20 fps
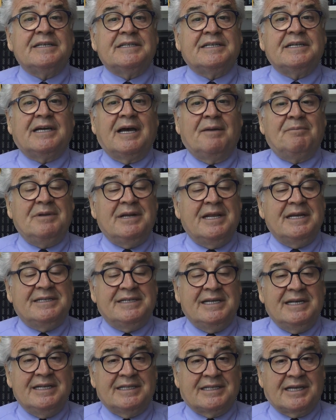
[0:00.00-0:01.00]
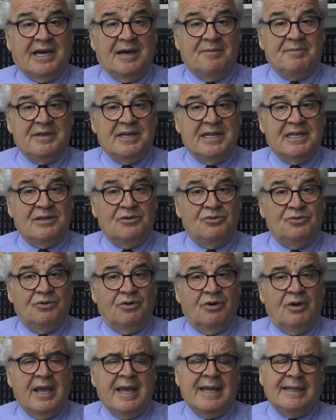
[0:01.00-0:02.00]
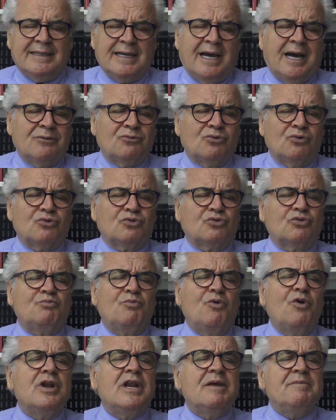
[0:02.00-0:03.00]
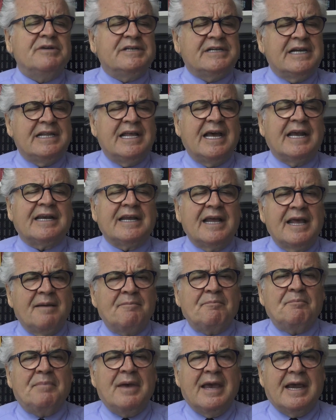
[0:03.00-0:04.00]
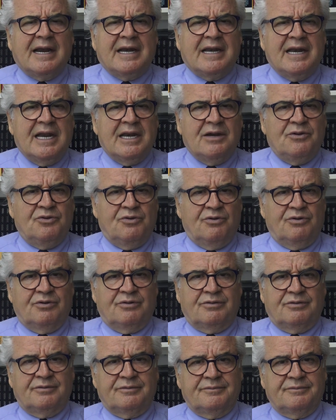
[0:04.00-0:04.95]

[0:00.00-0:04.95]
çıkabileceği tahmin ediliyor. Daha doğrusu böyle bir şeyler bekleniyor.